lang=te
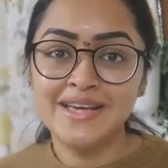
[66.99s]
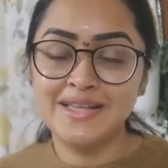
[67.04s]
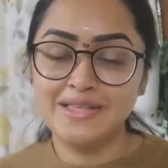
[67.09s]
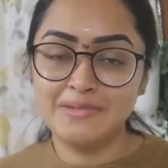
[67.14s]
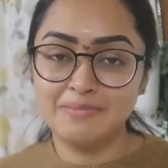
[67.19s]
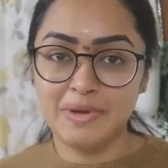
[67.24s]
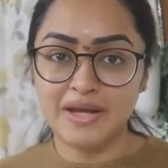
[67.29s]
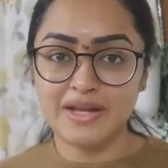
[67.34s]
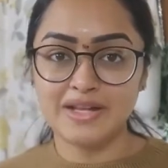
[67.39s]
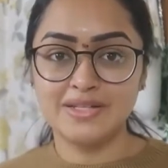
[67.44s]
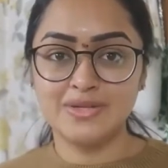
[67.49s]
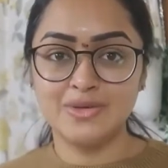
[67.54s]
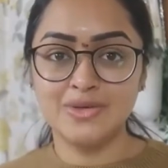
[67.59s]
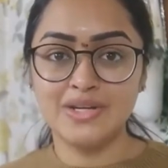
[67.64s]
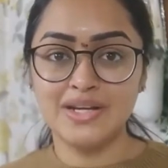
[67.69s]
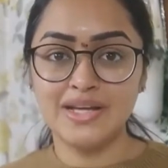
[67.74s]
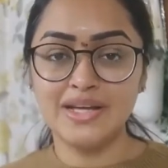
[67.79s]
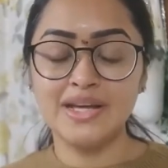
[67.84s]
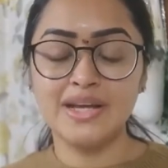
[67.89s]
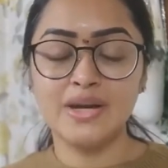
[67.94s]
ఈ స్పెక్స్
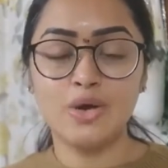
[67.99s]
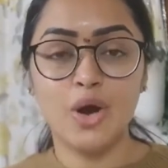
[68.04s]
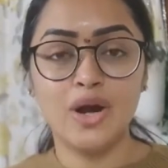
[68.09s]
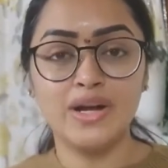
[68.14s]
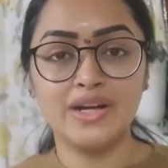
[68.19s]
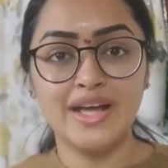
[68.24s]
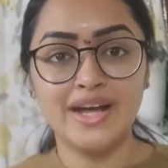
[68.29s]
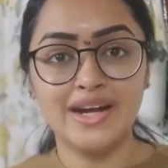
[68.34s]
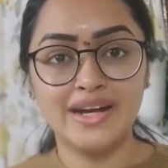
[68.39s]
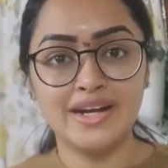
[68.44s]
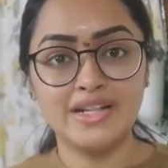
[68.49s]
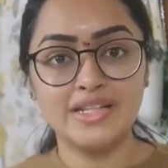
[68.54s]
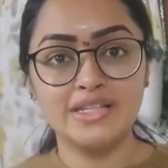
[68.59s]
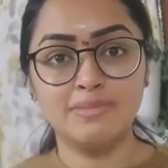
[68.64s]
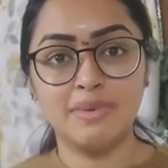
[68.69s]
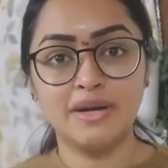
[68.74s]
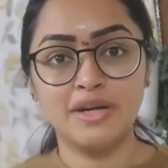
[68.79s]
ఉంటాయి కాంటాక్ట్ లెన్స్